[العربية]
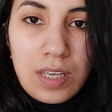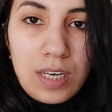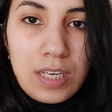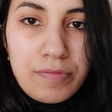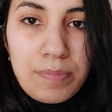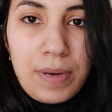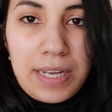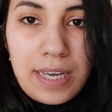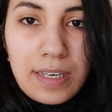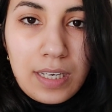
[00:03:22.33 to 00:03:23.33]
اللي في
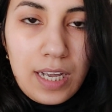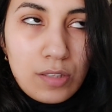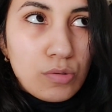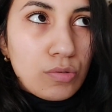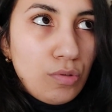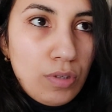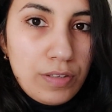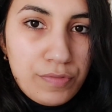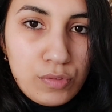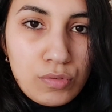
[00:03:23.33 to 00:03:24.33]
البلاكار نقادو
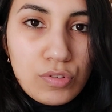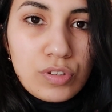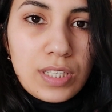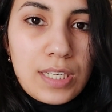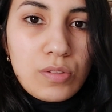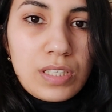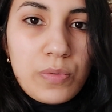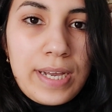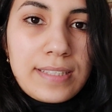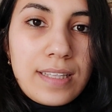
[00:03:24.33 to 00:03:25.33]
اللي في الدوش نقادو حتى
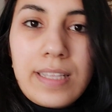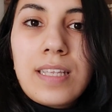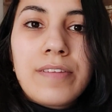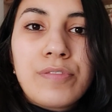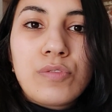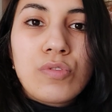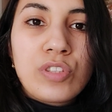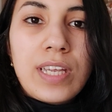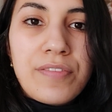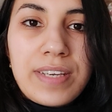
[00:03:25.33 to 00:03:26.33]
واحد اللي في الدوش
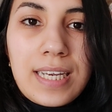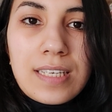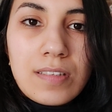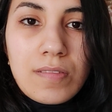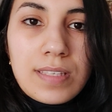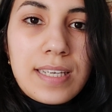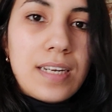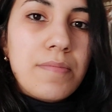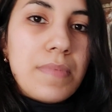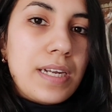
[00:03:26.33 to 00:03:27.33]
دايره فيه غير
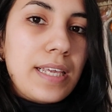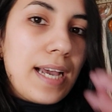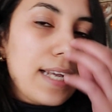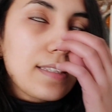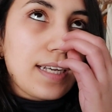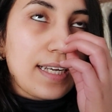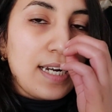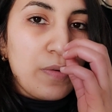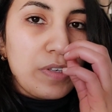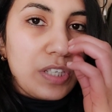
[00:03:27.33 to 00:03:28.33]
ليسونسييل اما هنايا حاطه غير
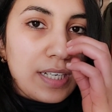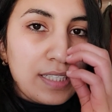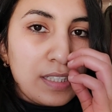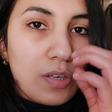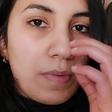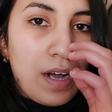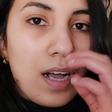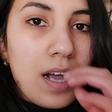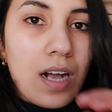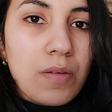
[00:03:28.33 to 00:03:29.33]
الحوايج اللي كنديرهم
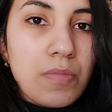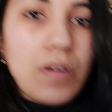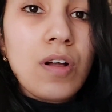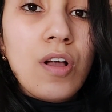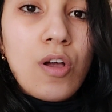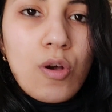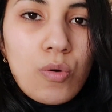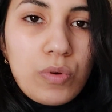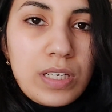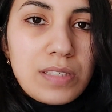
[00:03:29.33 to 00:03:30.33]
غاغمه
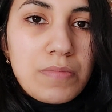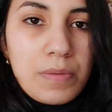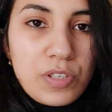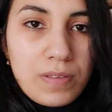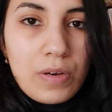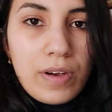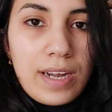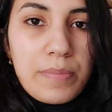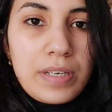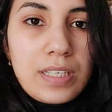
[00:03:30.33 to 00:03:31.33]
واللي تما باش يبقاو
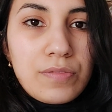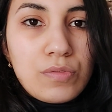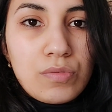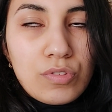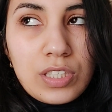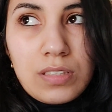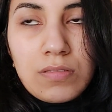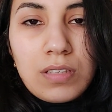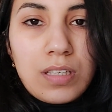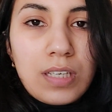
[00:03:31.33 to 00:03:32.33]
قرابين ليا في الدوش
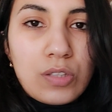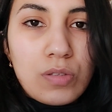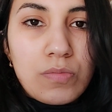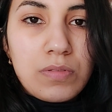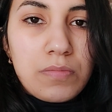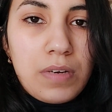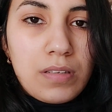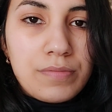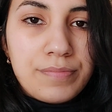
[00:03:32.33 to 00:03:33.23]
كنحطهم تما